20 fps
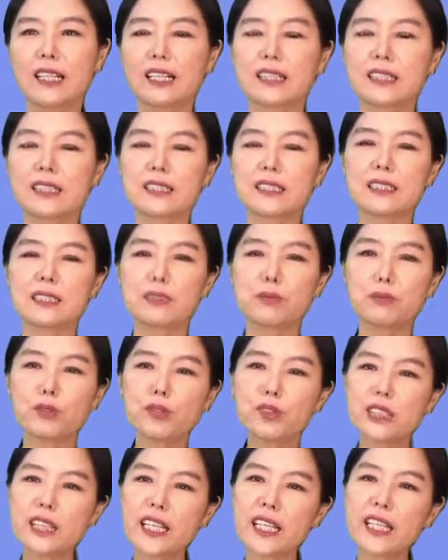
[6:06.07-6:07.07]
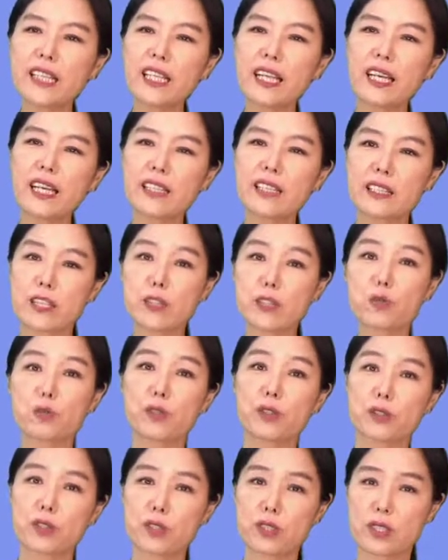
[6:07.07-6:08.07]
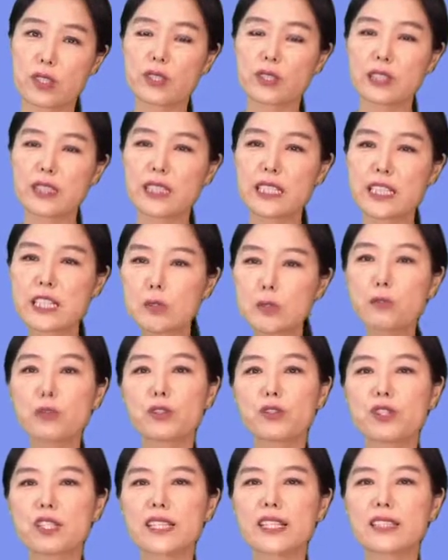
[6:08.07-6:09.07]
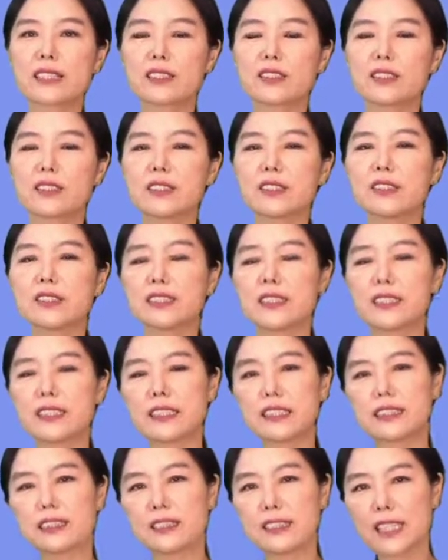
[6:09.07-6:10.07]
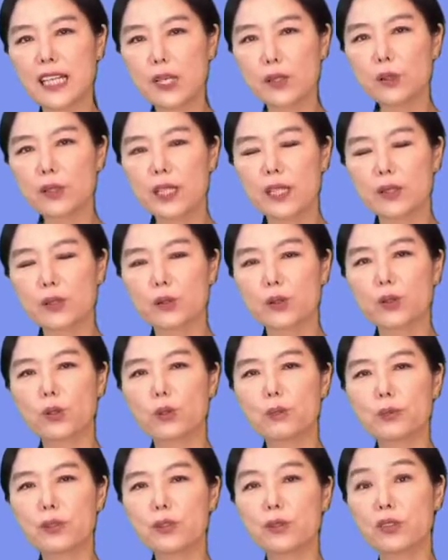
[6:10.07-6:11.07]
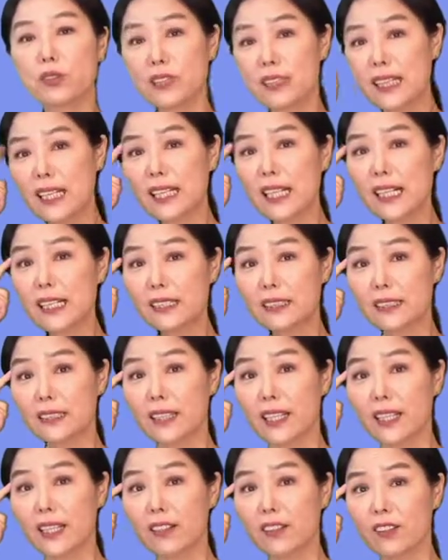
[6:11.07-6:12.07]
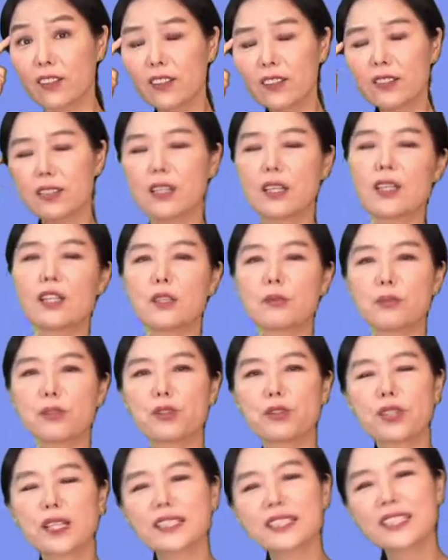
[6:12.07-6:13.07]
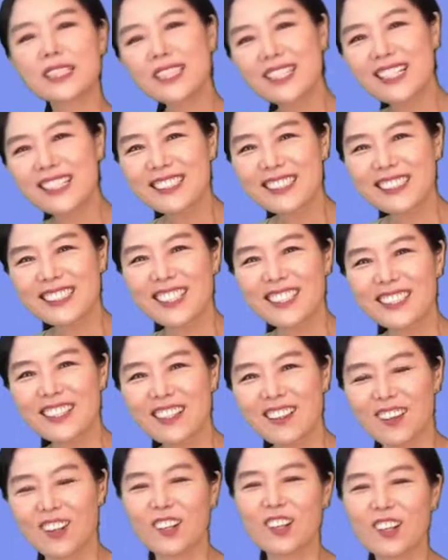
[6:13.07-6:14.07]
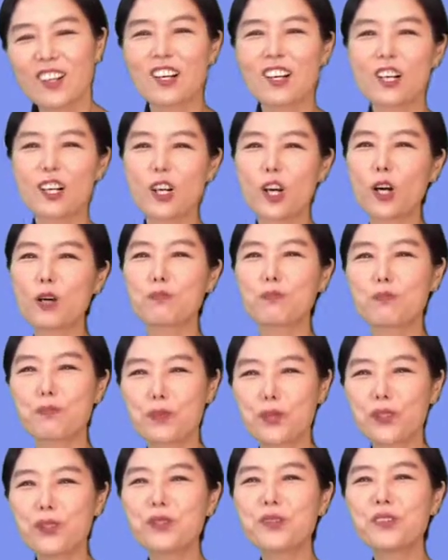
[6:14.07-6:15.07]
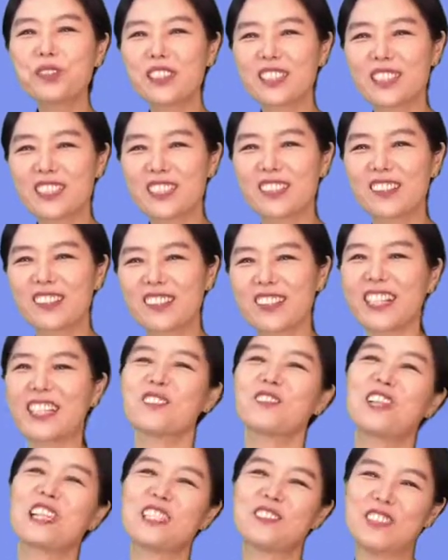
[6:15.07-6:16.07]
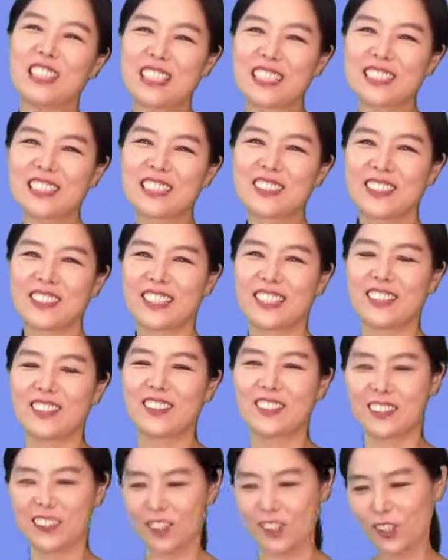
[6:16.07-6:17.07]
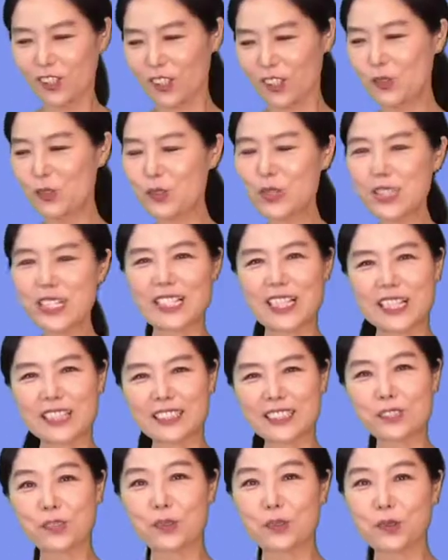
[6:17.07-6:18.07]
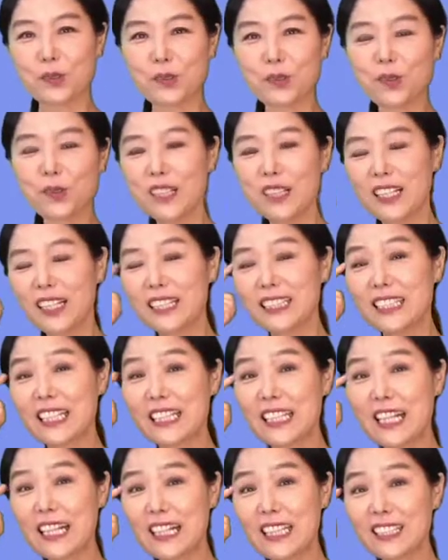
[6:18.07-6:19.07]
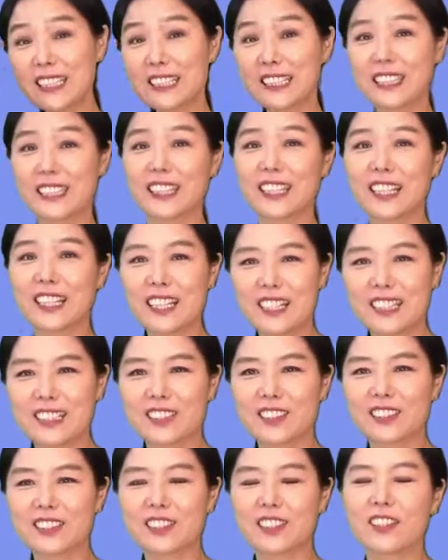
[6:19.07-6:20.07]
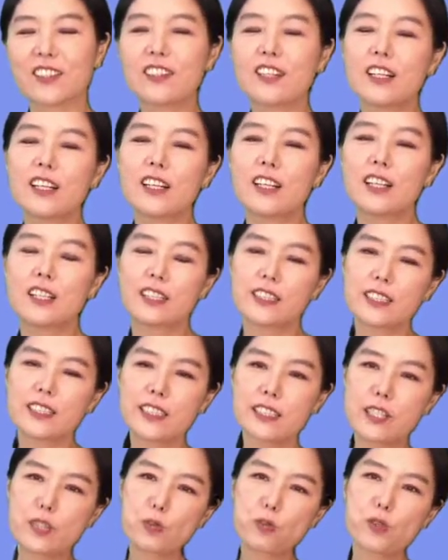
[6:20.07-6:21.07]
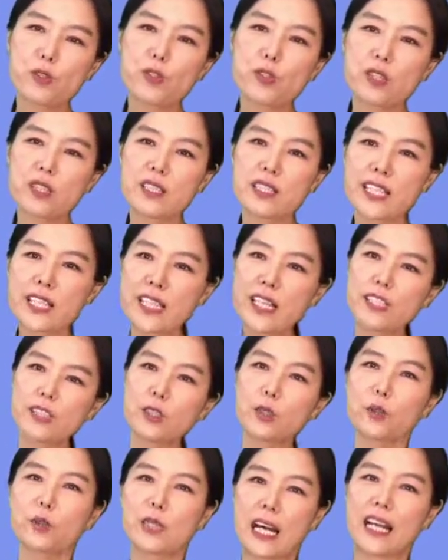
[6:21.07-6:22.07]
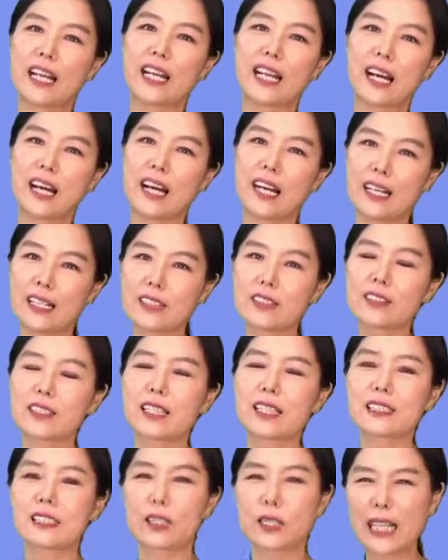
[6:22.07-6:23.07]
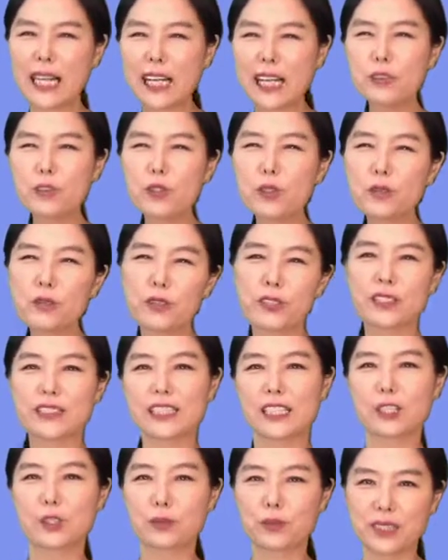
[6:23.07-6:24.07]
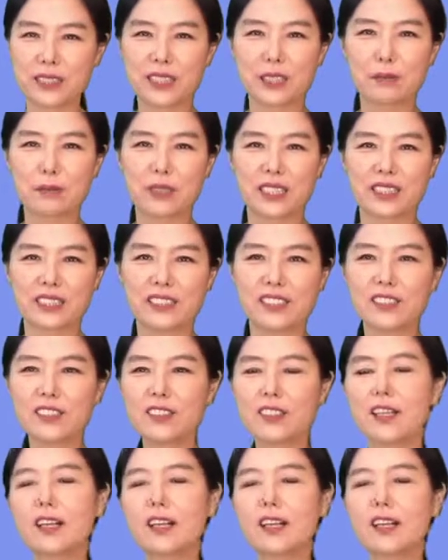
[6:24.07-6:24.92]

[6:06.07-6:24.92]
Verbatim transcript: 그 풍차에 대한 dispute, dispute라는 거는 dis는 따로따로고 p u t 는 생각을 뜻해요. p u t 가 생각을 뜻해서 computer라는 말을 만든 거예요. 여러 숫자를 같이 놓고 생각하는 기계라는 거죠. 이제 디스피츠는 생각이 서로 달라. 그러니까 일단 컨트롤버스하고 비슷한 말이죠.